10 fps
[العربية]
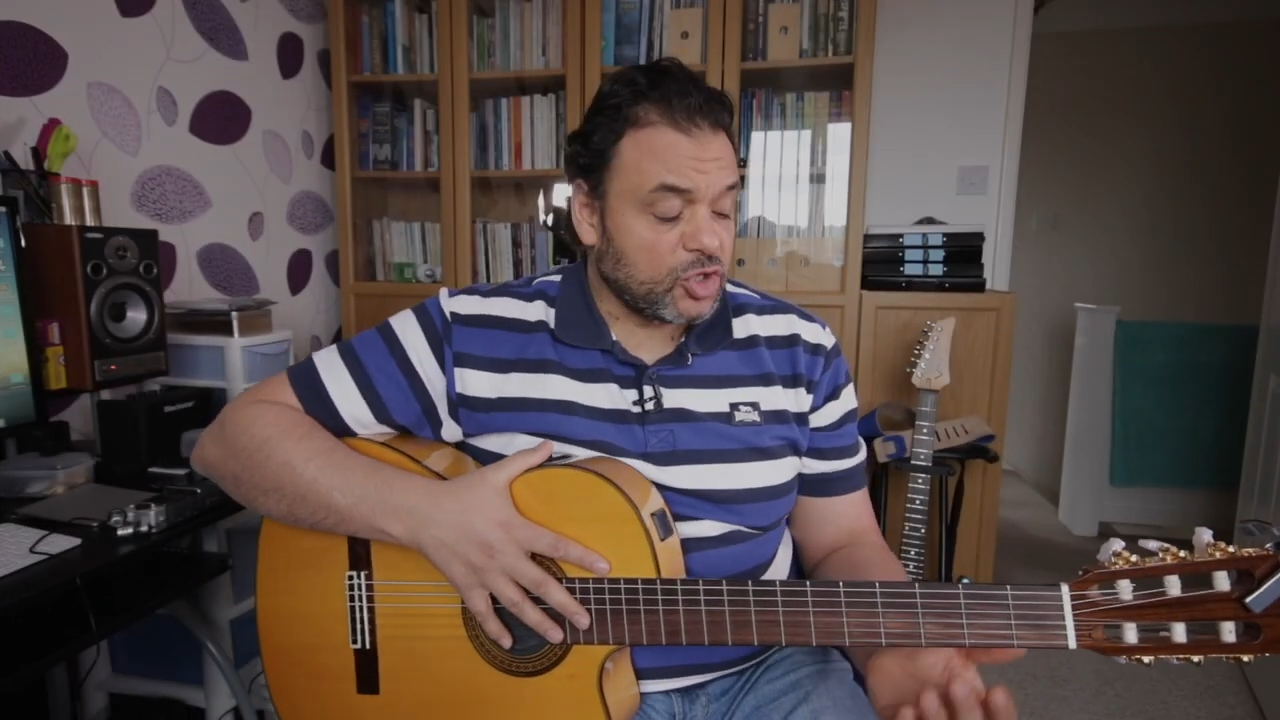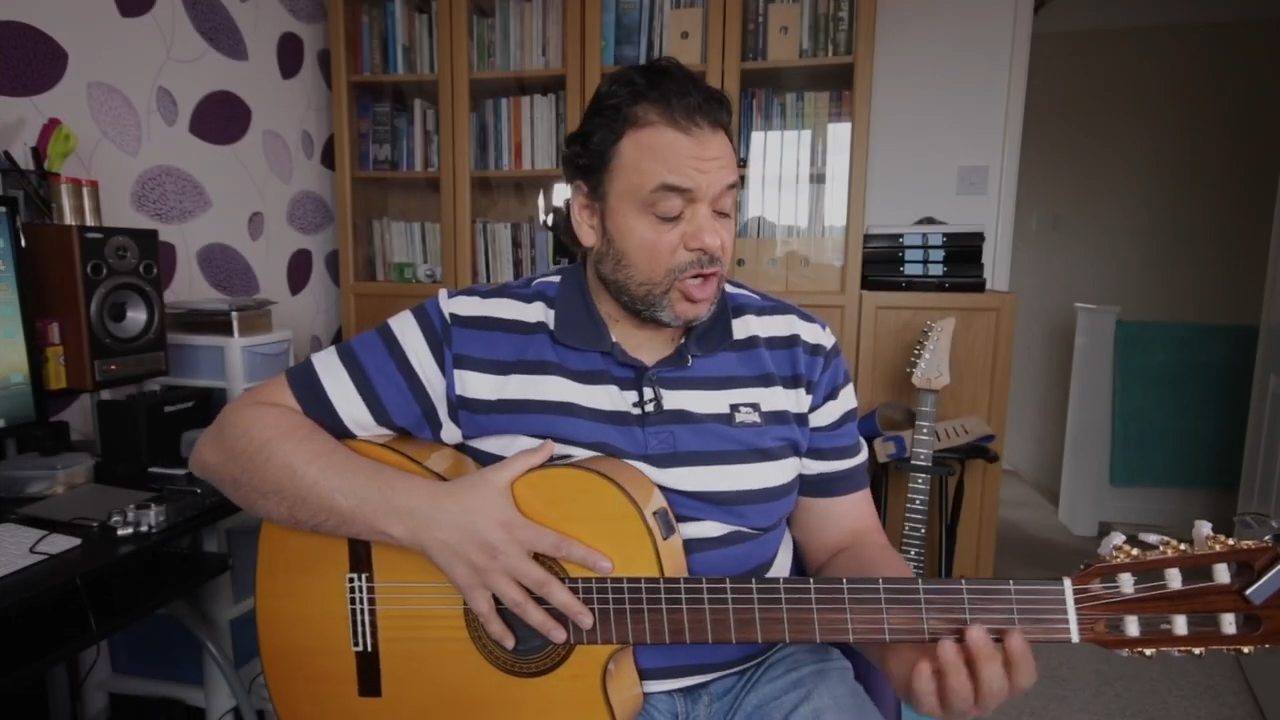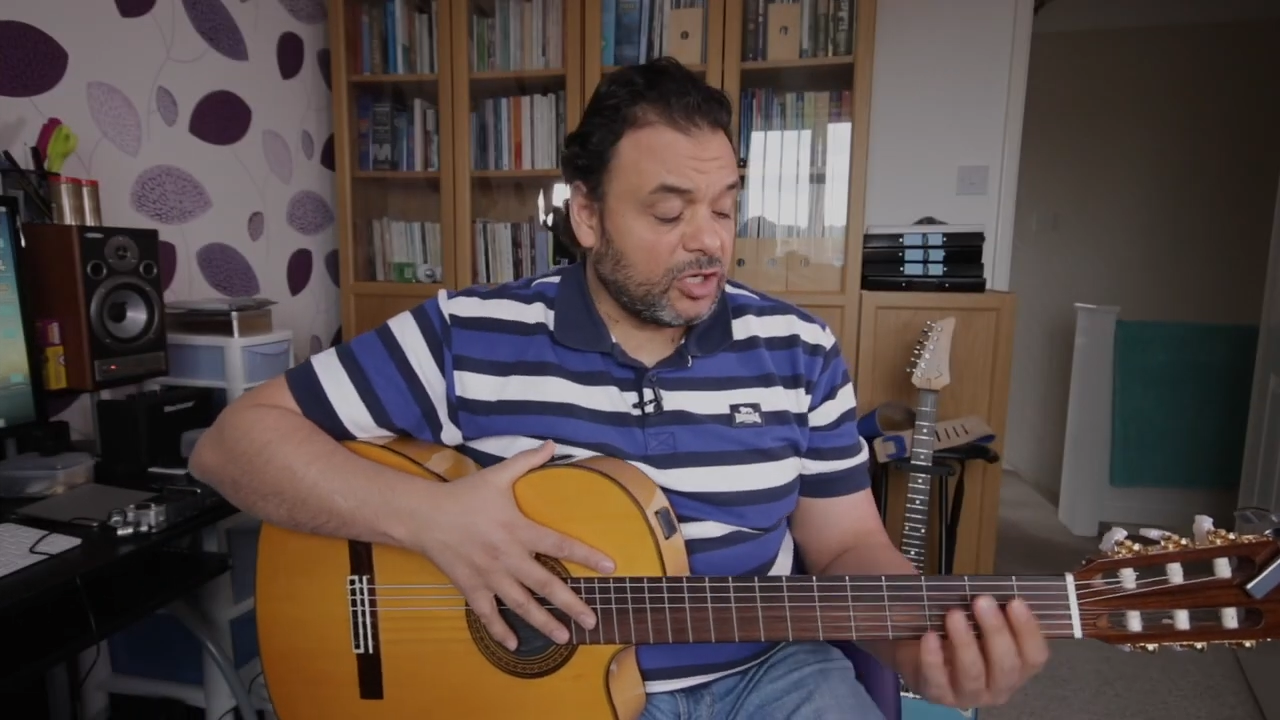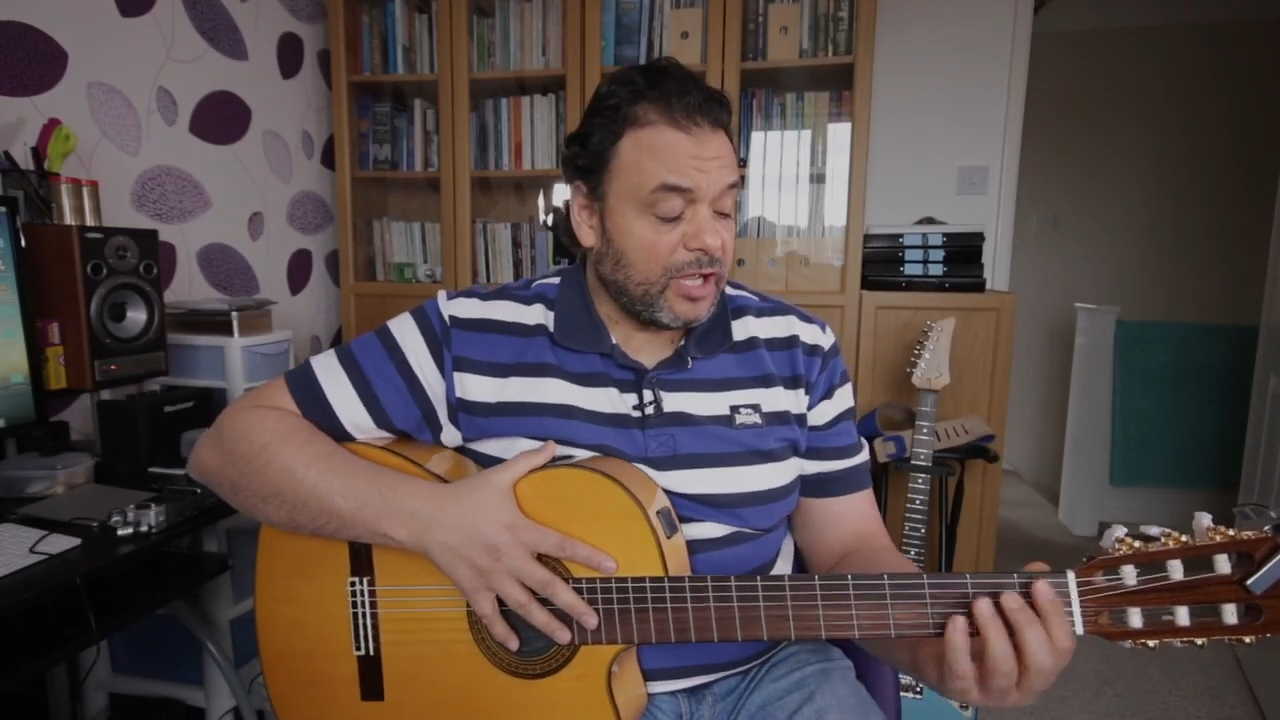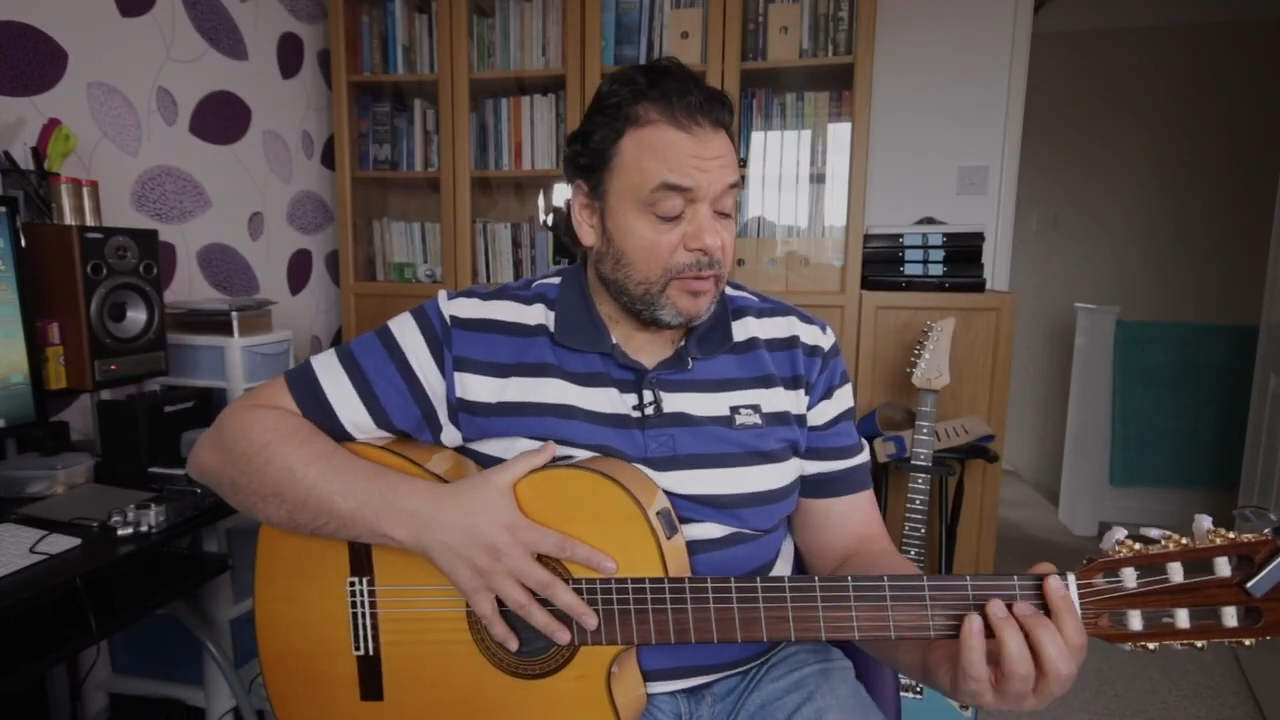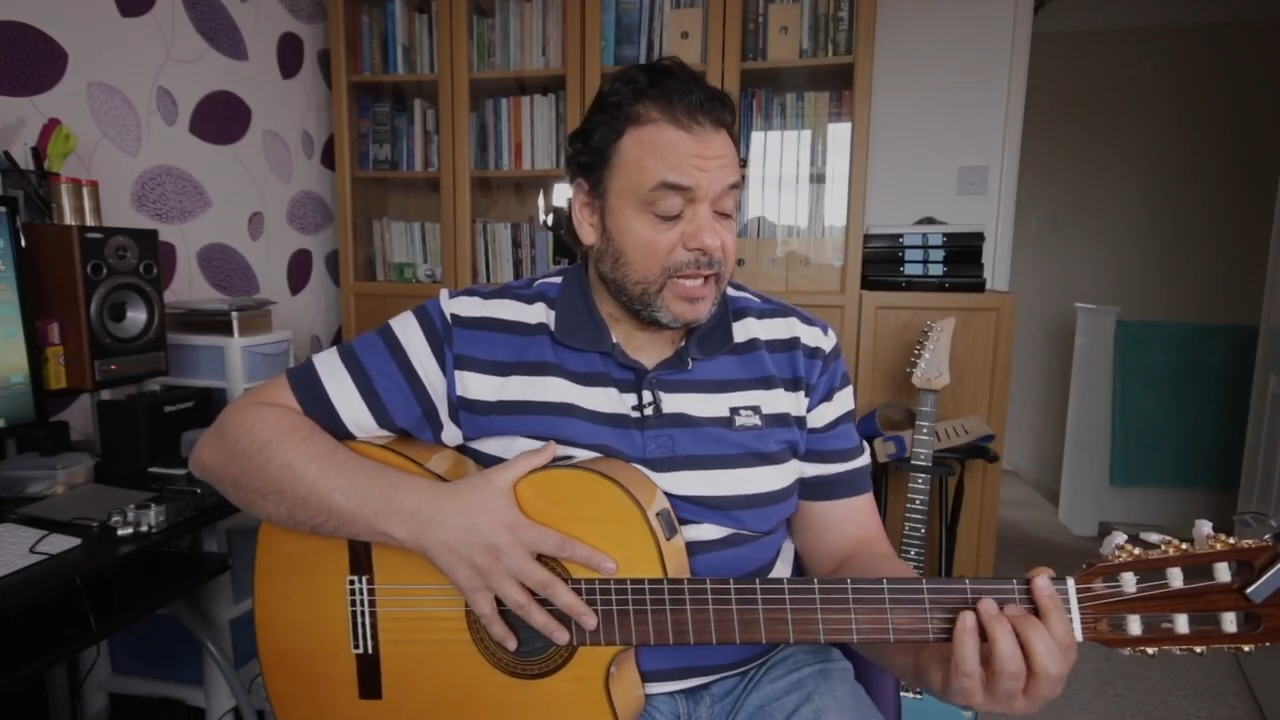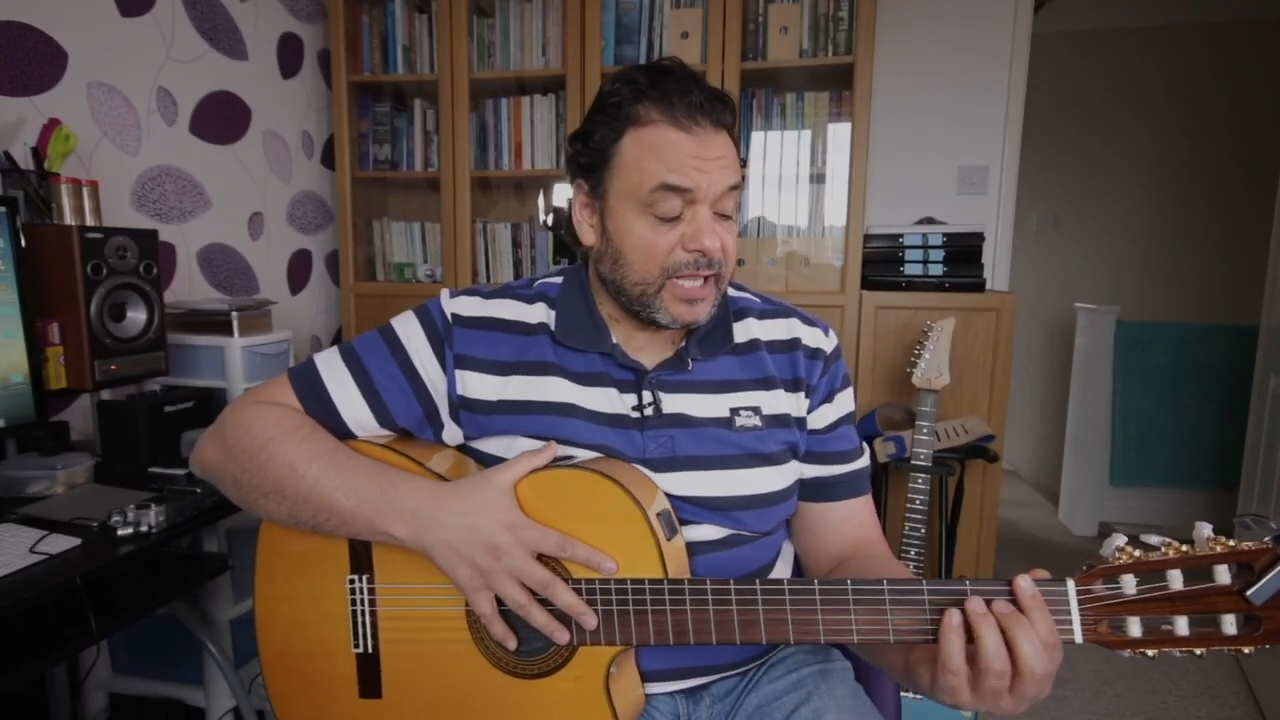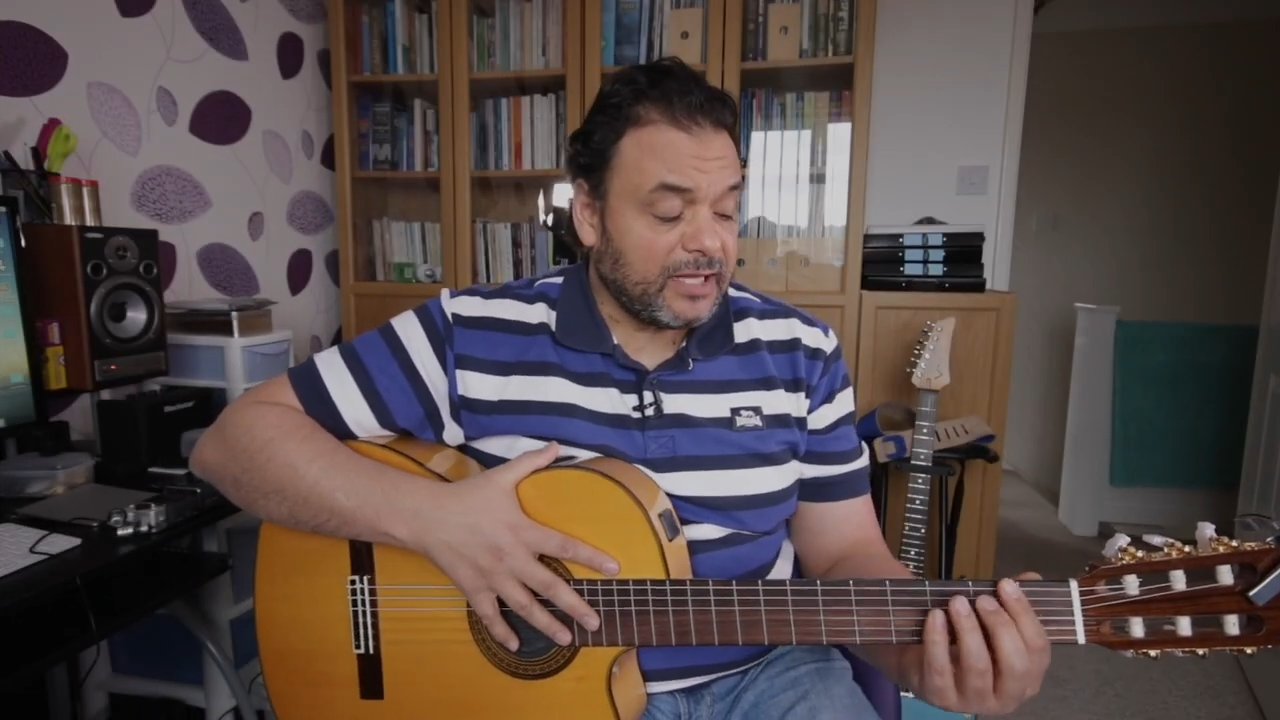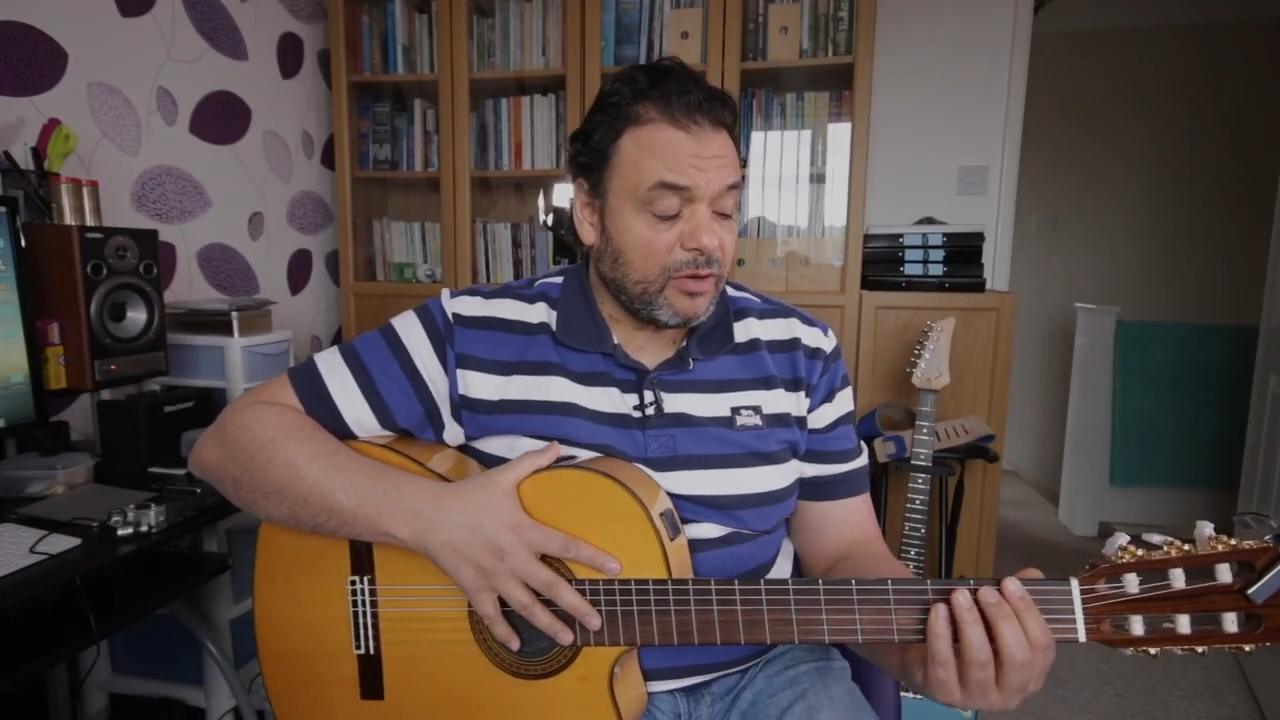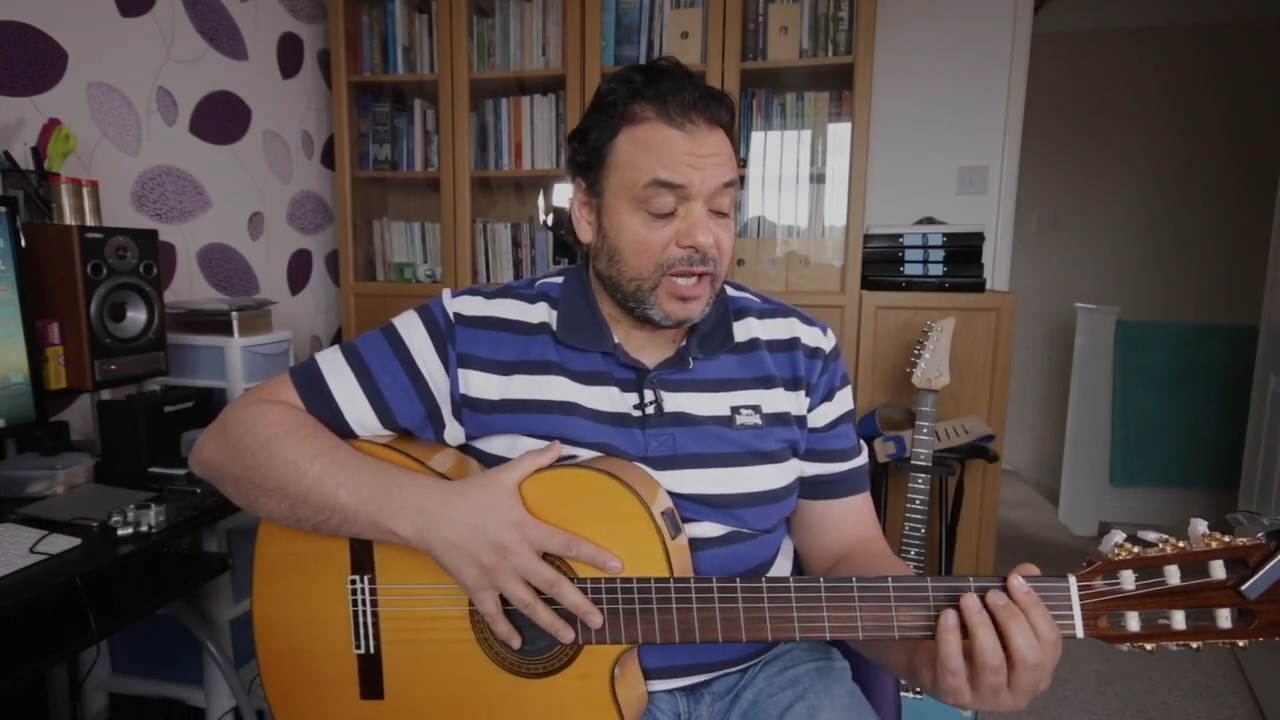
شرحناه قبل كده